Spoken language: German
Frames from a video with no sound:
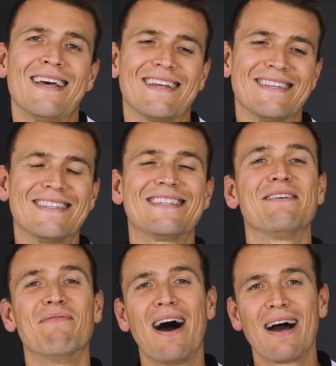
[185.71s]
Es ist
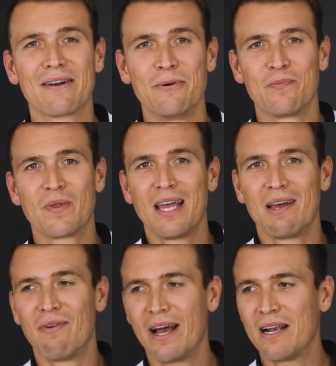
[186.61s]
die Waage.
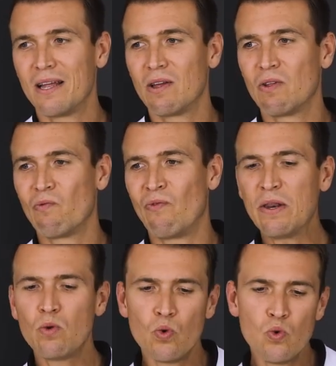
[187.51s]
Weil
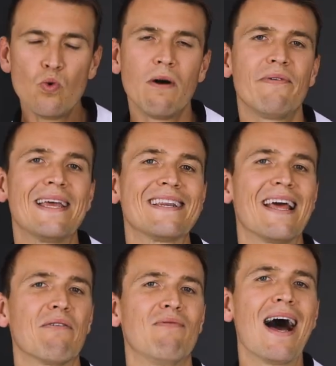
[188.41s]
wenn du nur wegen
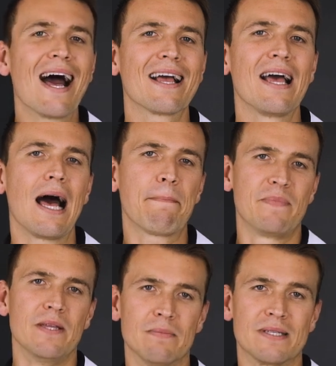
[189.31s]
der Waage
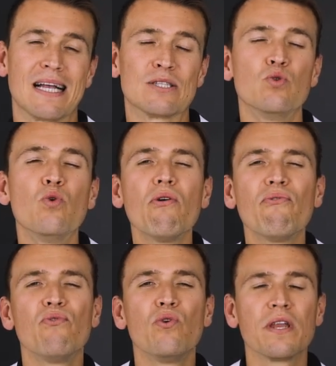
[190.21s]
abnimmst, also nur
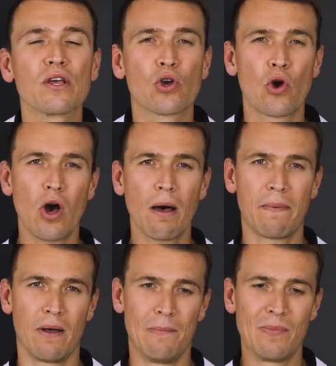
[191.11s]
für den
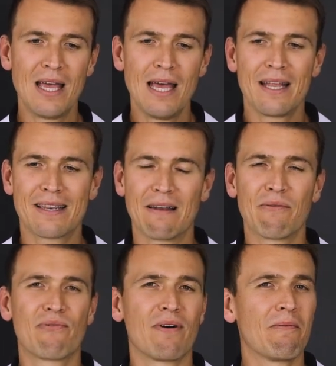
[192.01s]
Körper,
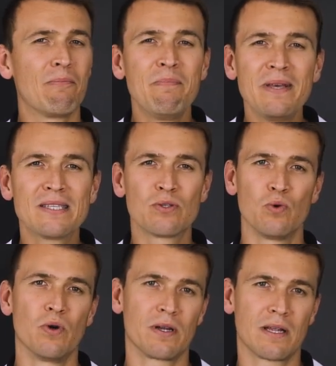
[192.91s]
dann vermisst
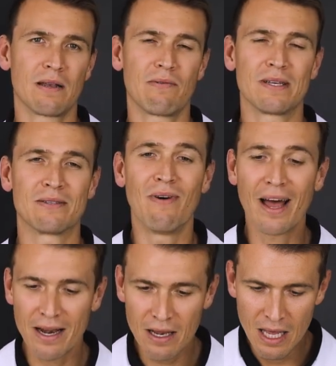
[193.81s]
du irgendetwas.
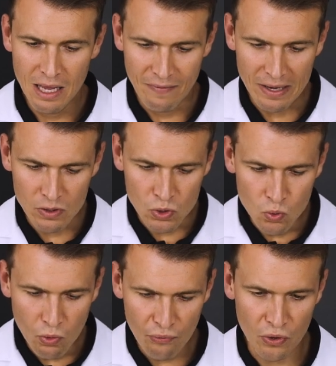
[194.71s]
Weil, wenn du es
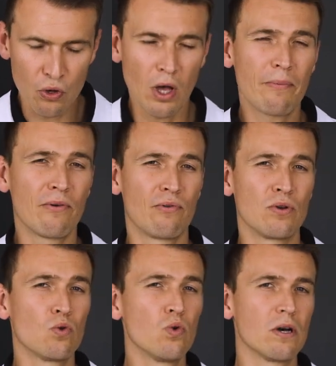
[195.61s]
nur für den Körper, für
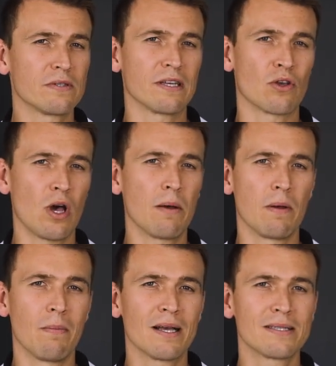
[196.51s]
einen gut aussehenden
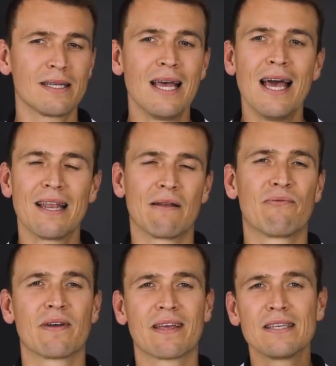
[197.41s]
Körper machst, dann
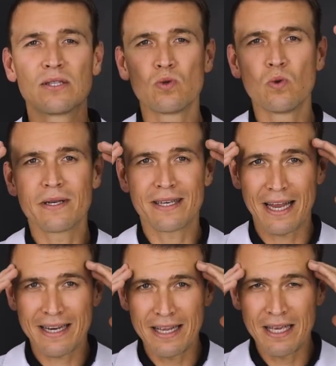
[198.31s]
vergisst du
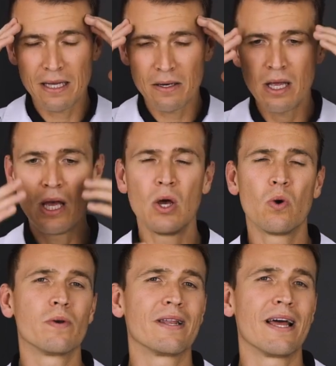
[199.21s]
dein Gehirn
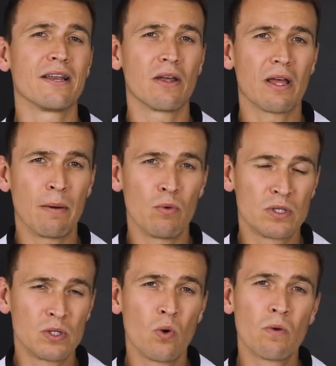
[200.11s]
und deine
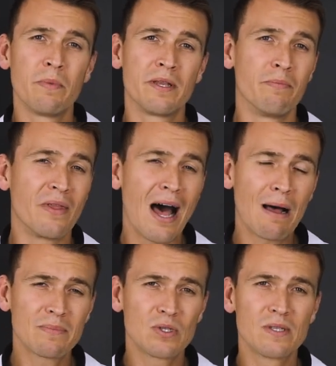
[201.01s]
Emotionen mit dem
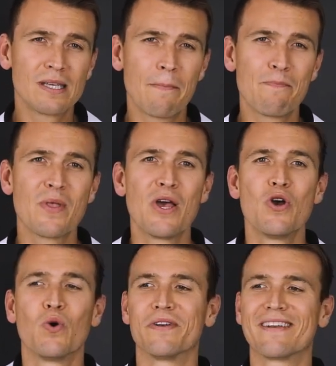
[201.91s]
Darm zusammen.
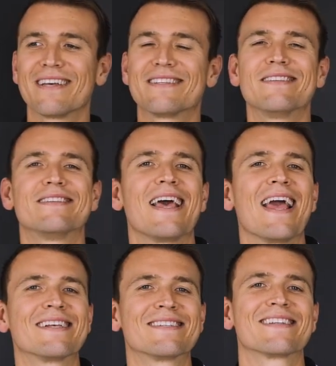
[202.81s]
Und das ist
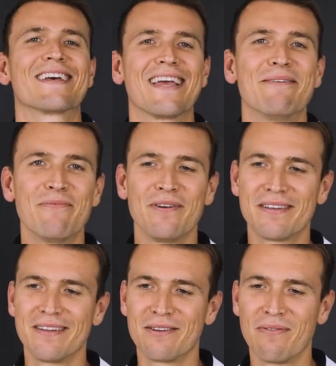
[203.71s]
extrem
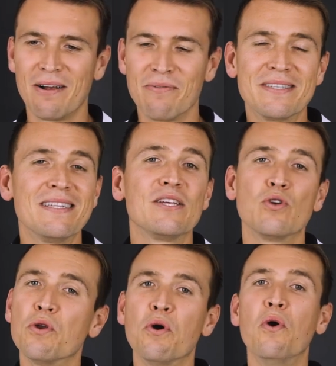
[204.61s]
wichtig, weil wir sind nicht
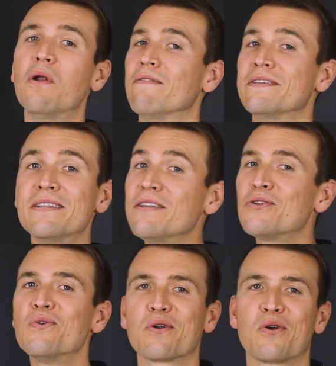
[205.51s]
nur eine Hülle, wir sind
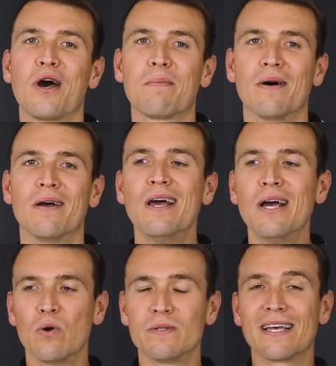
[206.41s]
nicht nur ein Körper.
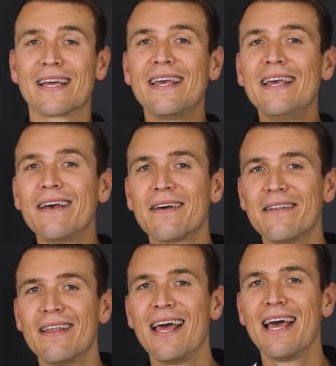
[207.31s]
Unser
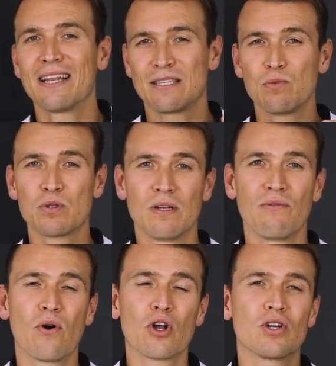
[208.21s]
Gehirn, das musst du dir
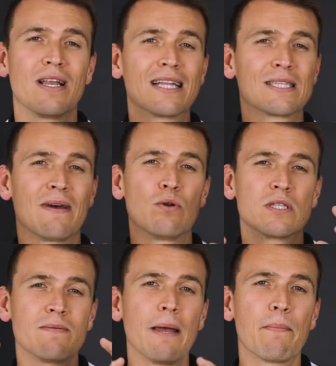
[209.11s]
vorstellen, hat zwar nur
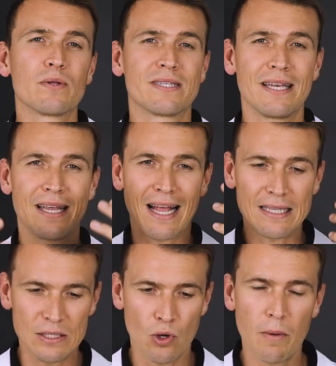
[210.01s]
2% der
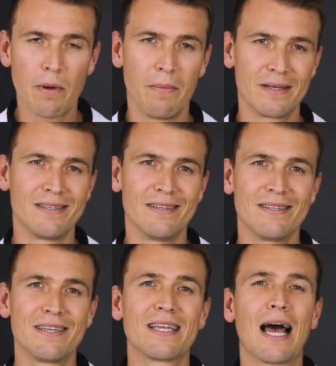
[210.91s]
ganzen Körpermasse
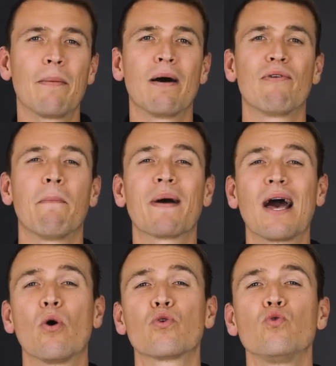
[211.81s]
in sich, aber
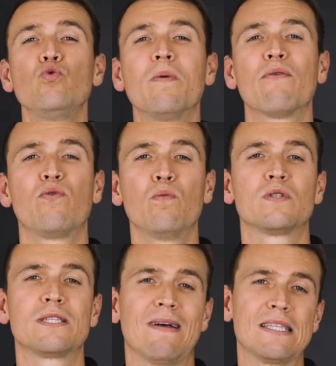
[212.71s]
verbraucht über
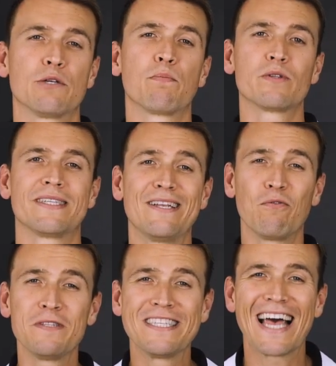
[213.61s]
25%
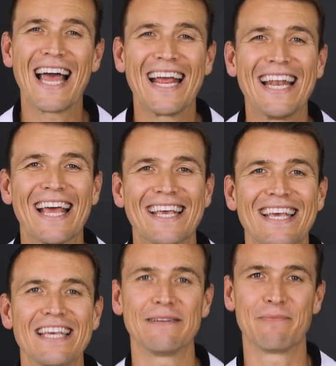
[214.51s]
unserer
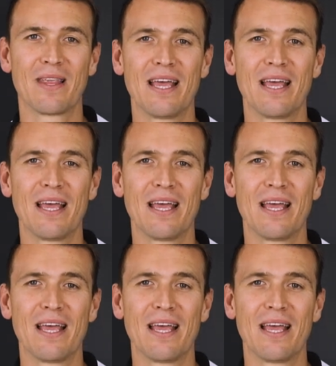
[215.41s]
Energie.